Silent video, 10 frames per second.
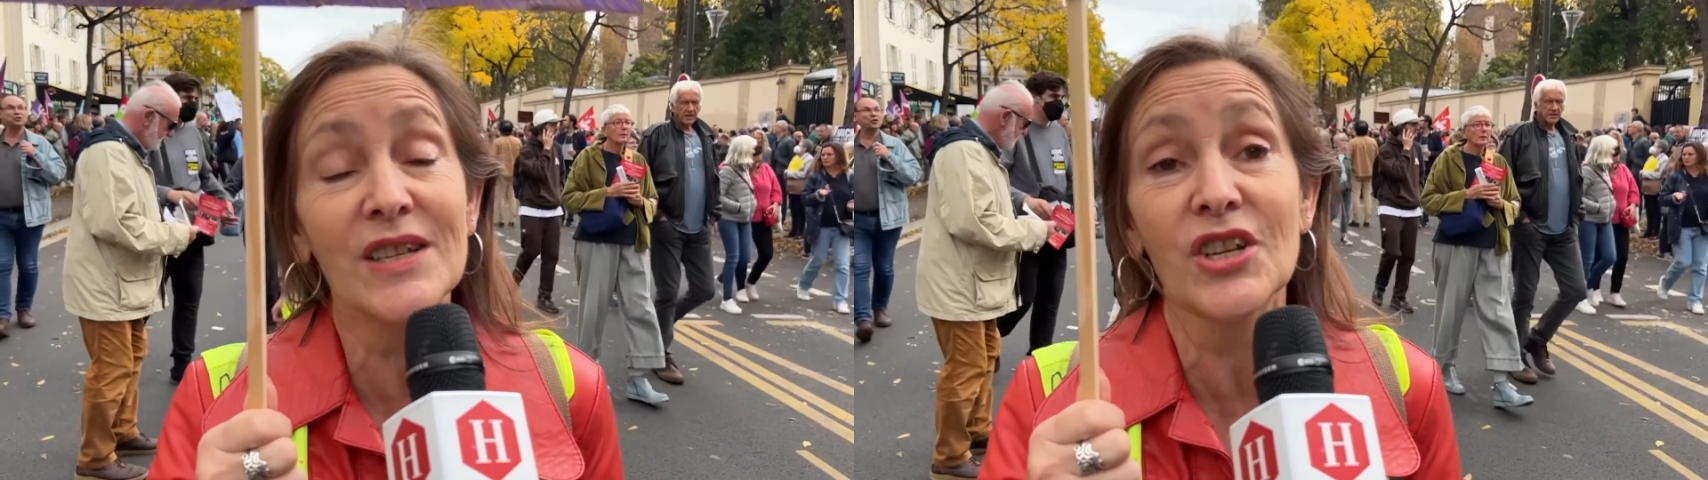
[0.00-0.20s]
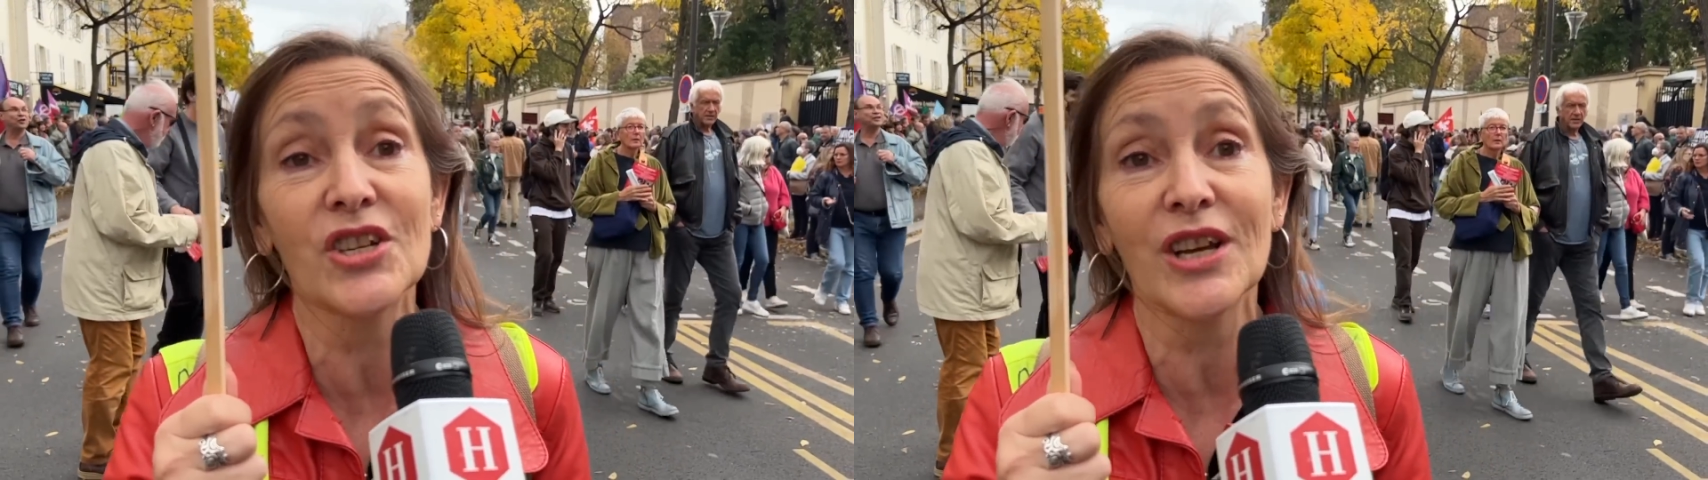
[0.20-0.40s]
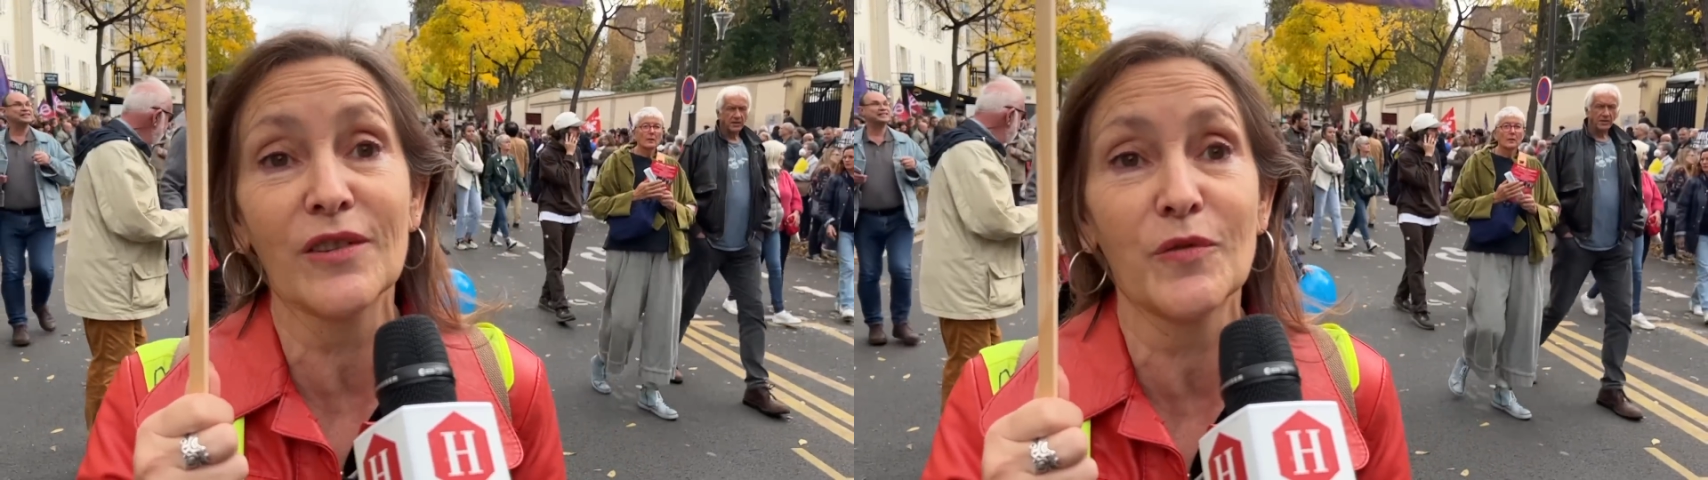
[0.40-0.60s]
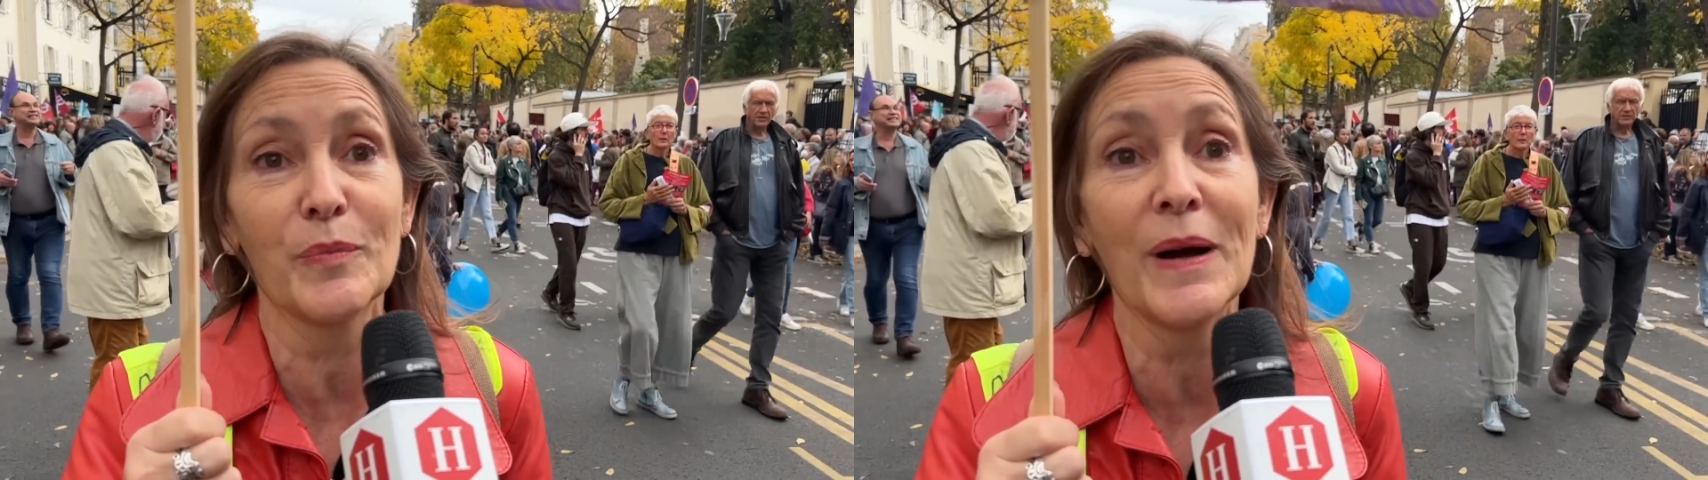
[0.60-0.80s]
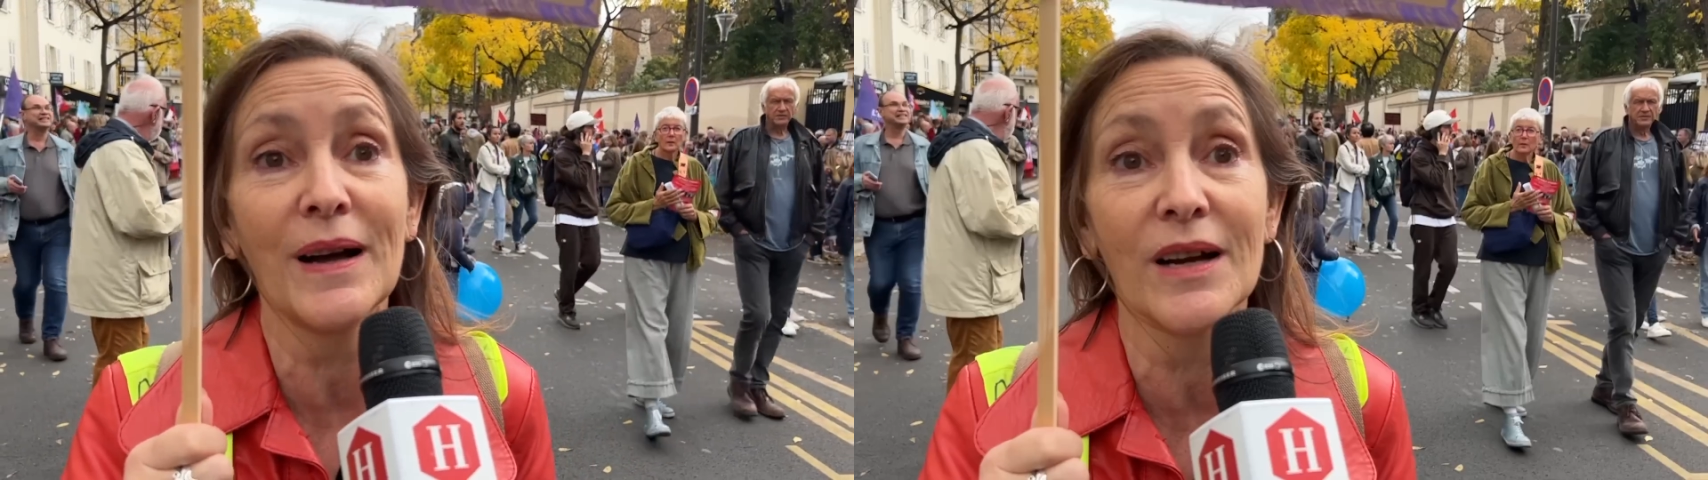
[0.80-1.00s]
j'arrive
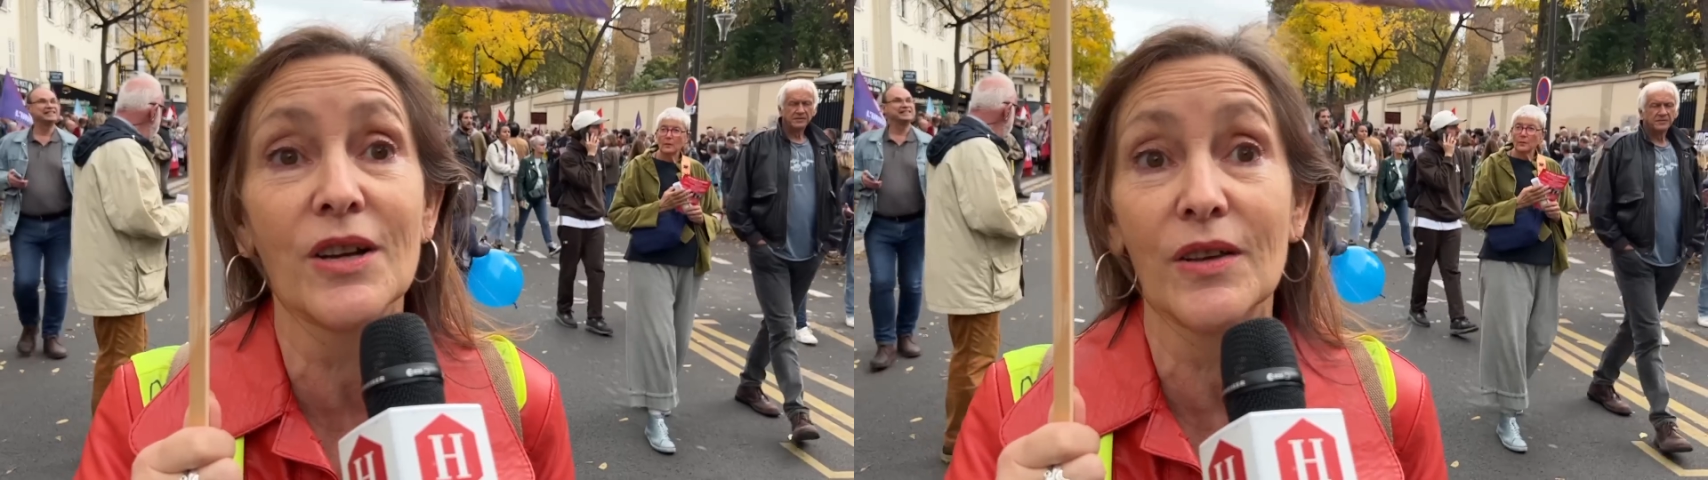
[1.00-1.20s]
pas,